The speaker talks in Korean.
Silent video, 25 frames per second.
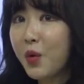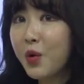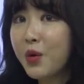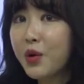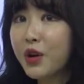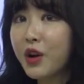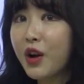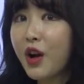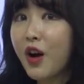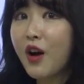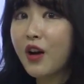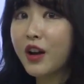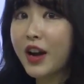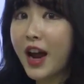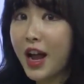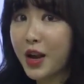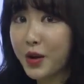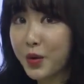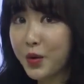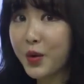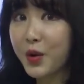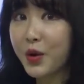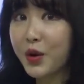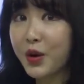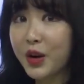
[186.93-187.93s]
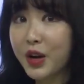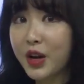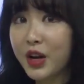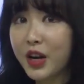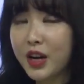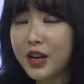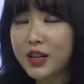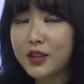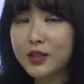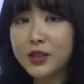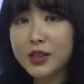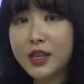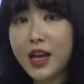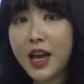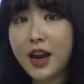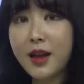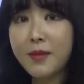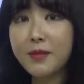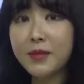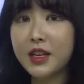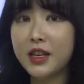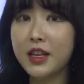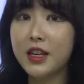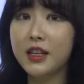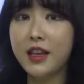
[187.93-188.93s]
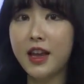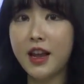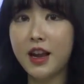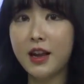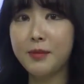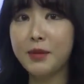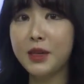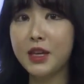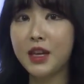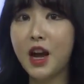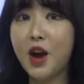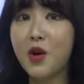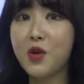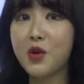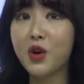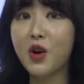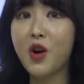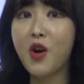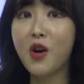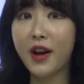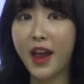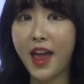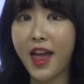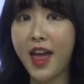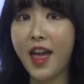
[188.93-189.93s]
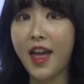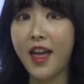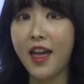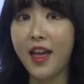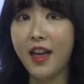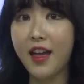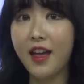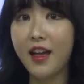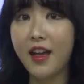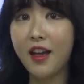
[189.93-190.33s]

올 거라고. 사람들이 내일 비가 올 거래.